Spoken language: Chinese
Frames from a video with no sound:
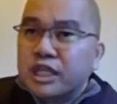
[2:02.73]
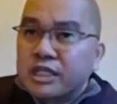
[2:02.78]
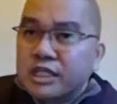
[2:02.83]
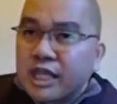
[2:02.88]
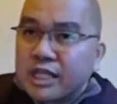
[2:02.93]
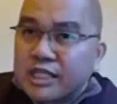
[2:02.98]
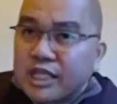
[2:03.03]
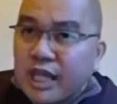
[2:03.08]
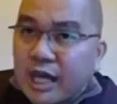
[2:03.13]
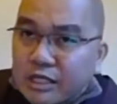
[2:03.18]

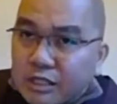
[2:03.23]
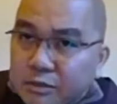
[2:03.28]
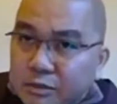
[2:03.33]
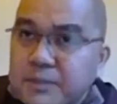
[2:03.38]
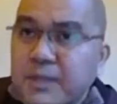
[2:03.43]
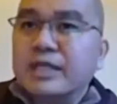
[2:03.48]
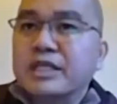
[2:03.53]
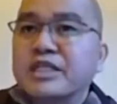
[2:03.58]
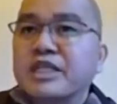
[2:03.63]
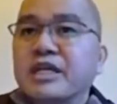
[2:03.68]
讲的
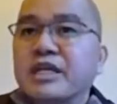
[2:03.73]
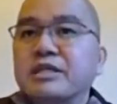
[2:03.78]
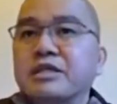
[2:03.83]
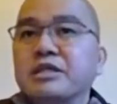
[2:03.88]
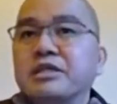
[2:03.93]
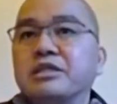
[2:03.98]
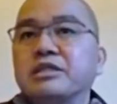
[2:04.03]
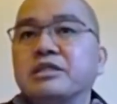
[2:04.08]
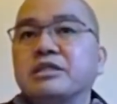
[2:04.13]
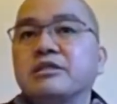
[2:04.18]
放下的
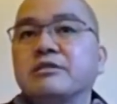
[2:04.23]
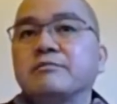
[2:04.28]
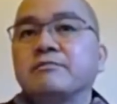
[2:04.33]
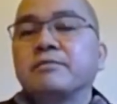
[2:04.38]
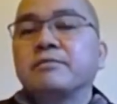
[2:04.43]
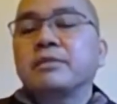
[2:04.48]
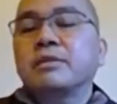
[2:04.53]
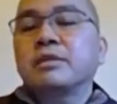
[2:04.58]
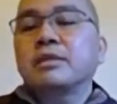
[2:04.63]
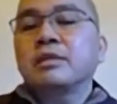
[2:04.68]
意思。
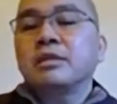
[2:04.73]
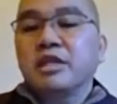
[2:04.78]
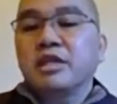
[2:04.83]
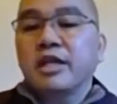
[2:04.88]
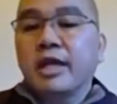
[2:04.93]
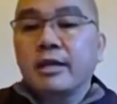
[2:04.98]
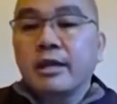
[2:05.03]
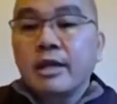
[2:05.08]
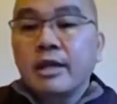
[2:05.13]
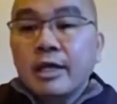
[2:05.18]
你
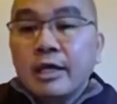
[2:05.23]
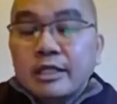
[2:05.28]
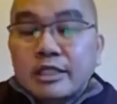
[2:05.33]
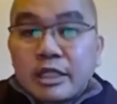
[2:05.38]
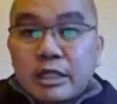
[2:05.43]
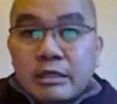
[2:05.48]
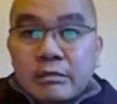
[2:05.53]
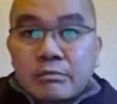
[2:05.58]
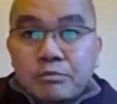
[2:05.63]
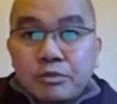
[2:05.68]
看，
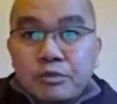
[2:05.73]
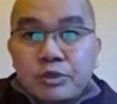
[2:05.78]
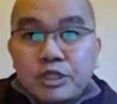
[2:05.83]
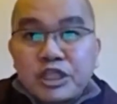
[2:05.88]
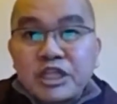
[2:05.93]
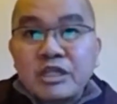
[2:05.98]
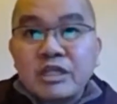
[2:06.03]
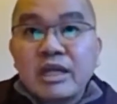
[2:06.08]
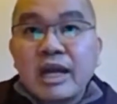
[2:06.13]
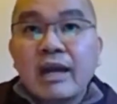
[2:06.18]
整部《
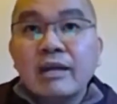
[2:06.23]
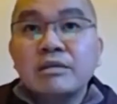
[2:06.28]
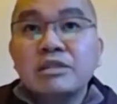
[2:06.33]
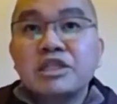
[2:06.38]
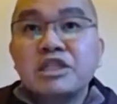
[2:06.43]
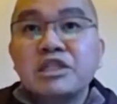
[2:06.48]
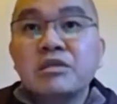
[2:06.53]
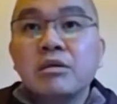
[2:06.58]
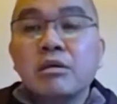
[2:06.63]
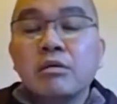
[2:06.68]
金刚
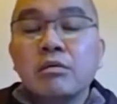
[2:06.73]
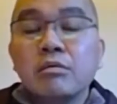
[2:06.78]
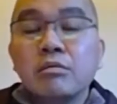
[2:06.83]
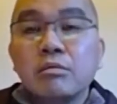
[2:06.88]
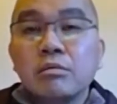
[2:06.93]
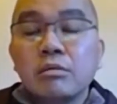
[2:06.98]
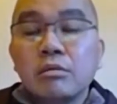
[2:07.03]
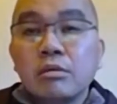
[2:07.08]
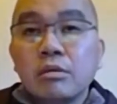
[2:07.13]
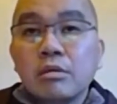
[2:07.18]
经》
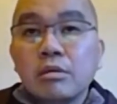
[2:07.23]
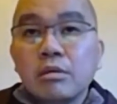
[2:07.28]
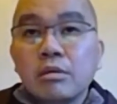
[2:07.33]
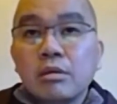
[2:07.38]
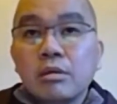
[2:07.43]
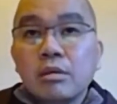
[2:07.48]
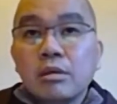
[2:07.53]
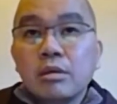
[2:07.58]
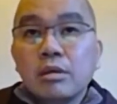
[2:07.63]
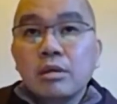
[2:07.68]

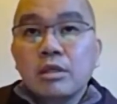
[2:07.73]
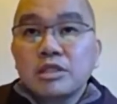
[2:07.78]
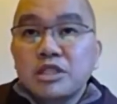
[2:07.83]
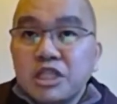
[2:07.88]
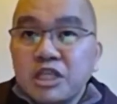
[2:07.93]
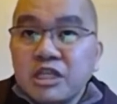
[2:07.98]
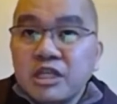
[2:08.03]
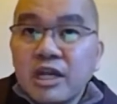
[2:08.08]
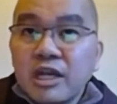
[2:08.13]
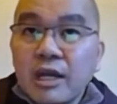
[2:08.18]
哦，《
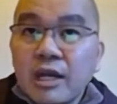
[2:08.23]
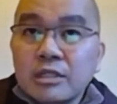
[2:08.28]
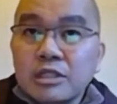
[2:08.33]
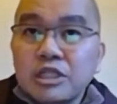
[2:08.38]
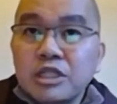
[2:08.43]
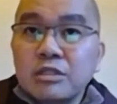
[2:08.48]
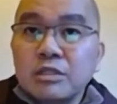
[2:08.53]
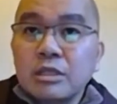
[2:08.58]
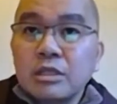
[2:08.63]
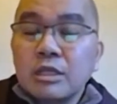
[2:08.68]
金刚
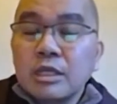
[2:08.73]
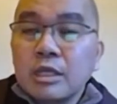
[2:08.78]
经》